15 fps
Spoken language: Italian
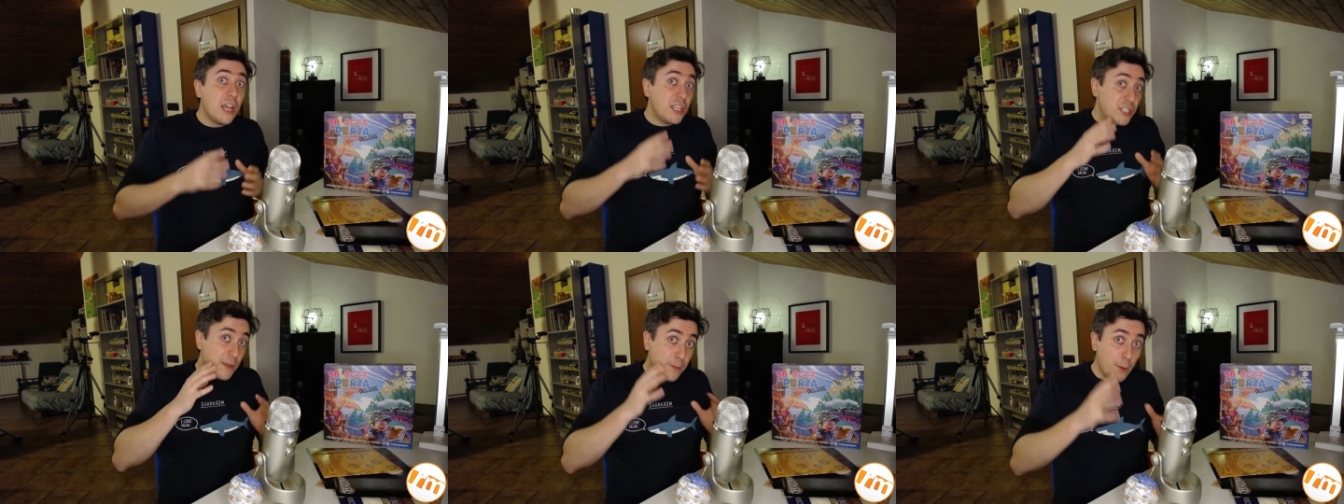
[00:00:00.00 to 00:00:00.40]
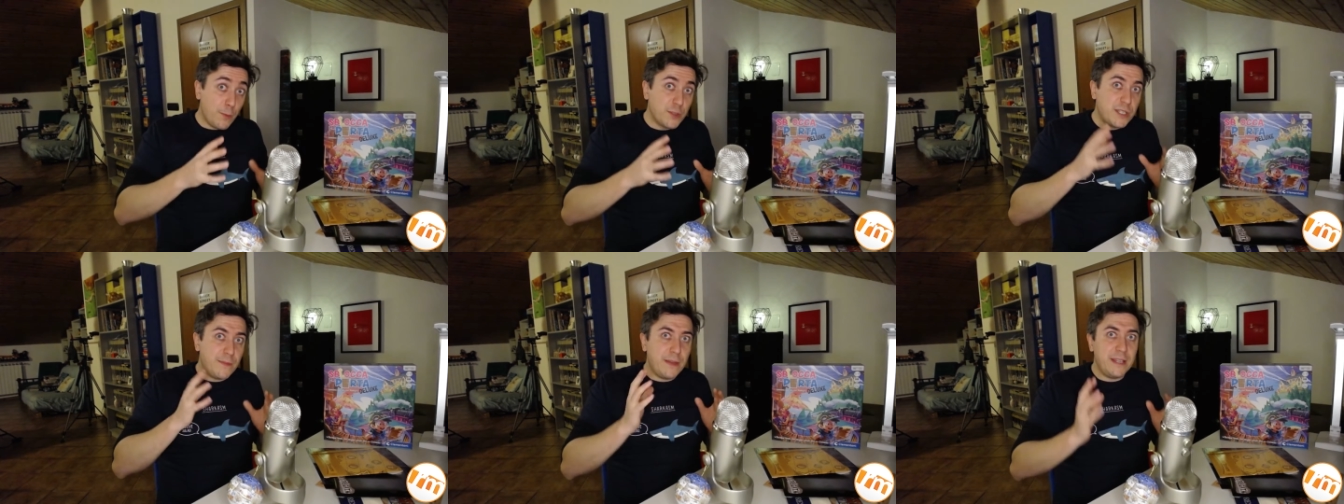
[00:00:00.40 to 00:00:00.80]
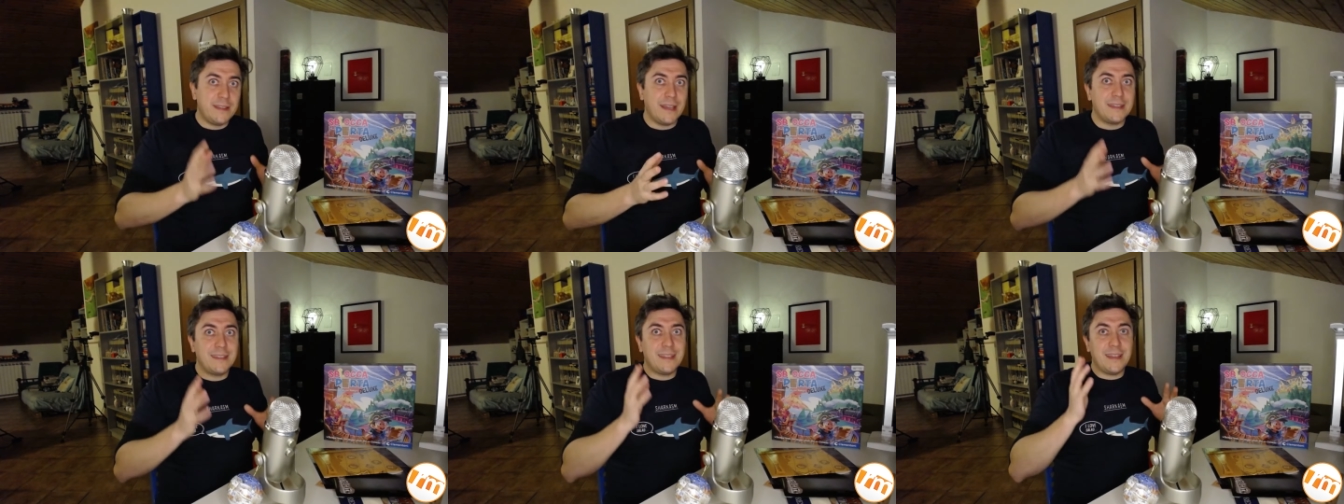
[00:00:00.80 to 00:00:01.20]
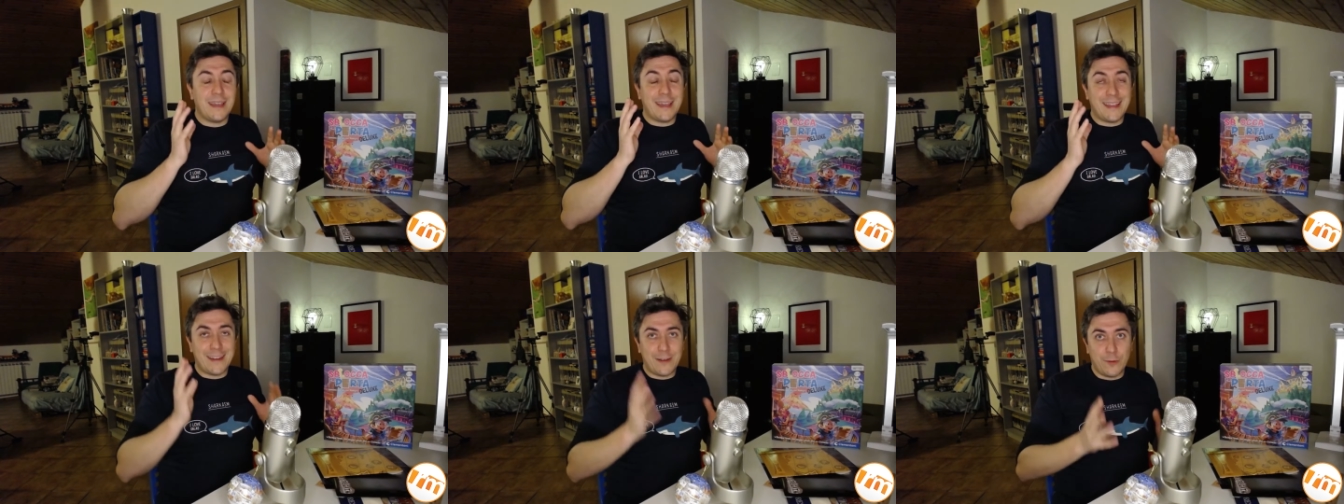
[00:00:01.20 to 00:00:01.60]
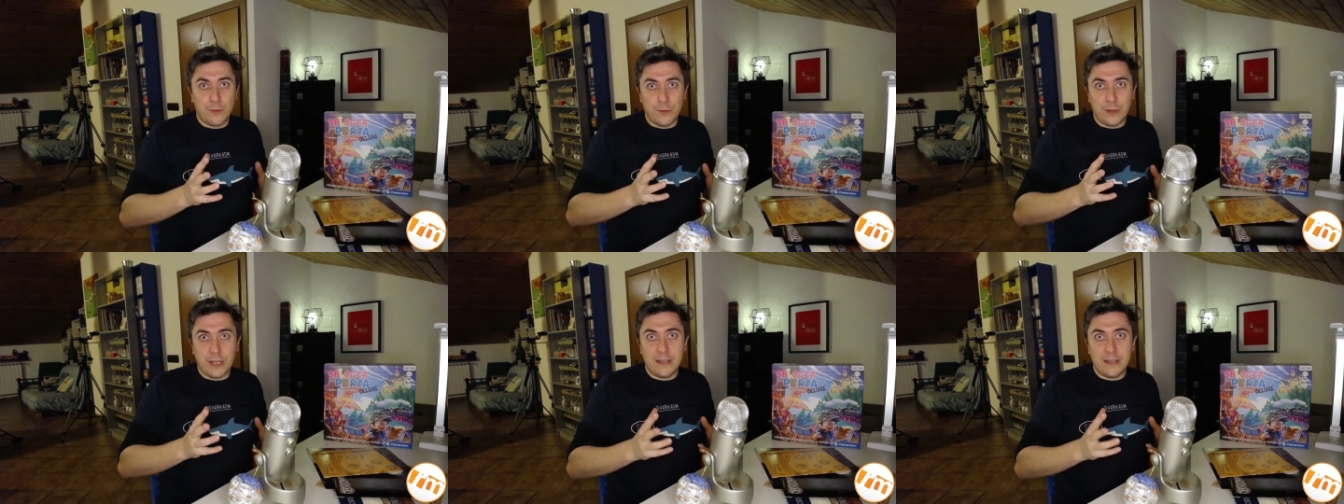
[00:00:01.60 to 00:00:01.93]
c'è più possibilità di errore,